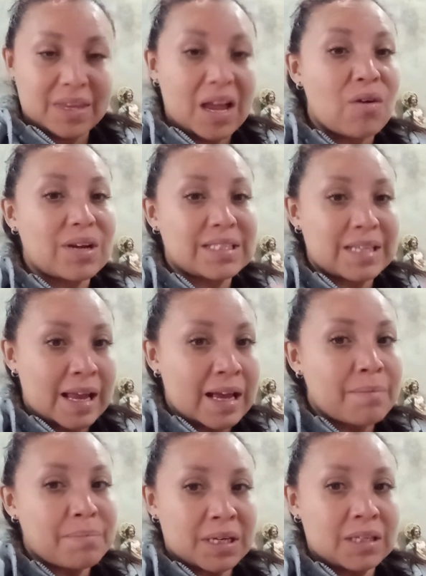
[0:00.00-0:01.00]
Aunque esté la
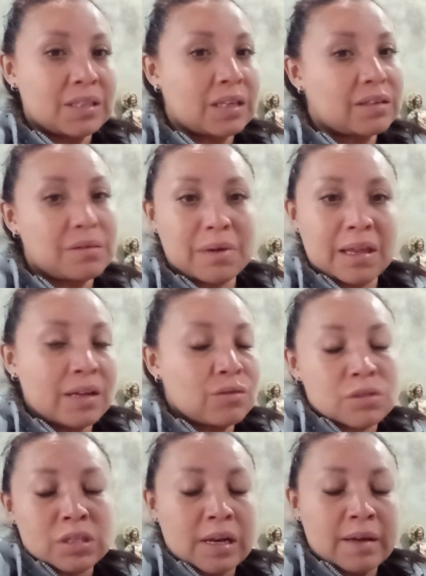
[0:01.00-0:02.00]
campanita activada,
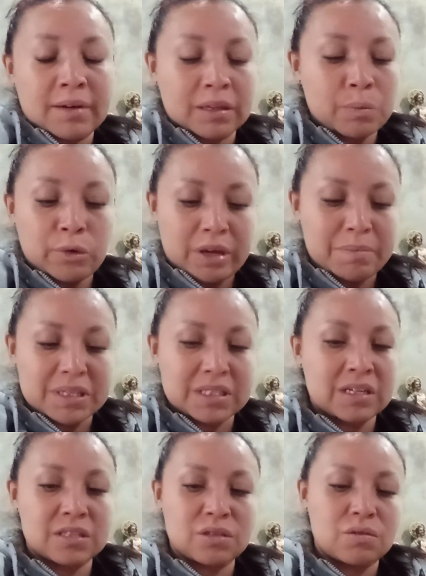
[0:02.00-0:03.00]
no sé la verdad por qué
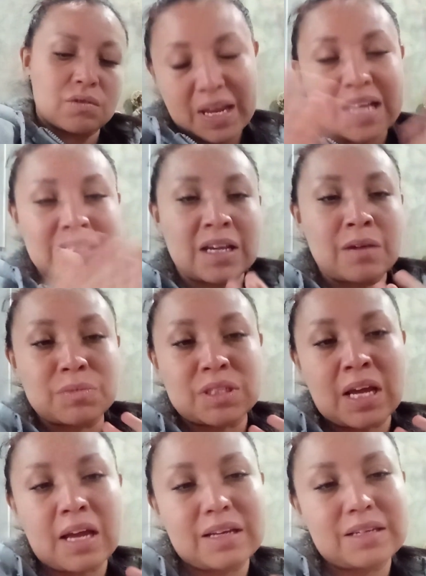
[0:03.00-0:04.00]
pasa eso. Así que vamos
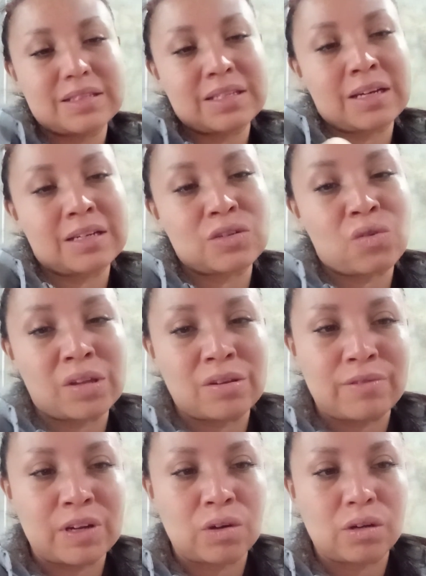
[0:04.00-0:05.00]
a seguir
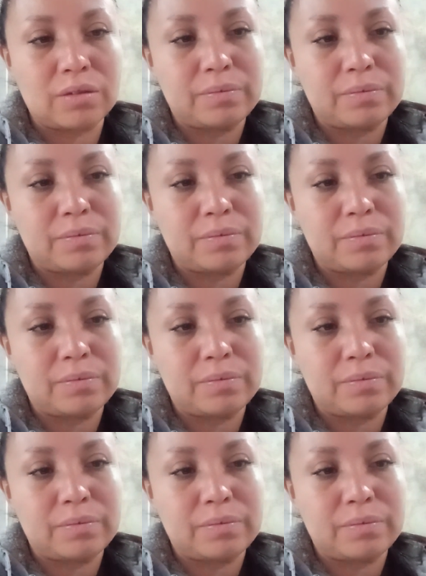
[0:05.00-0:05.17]
escogiendo frijol.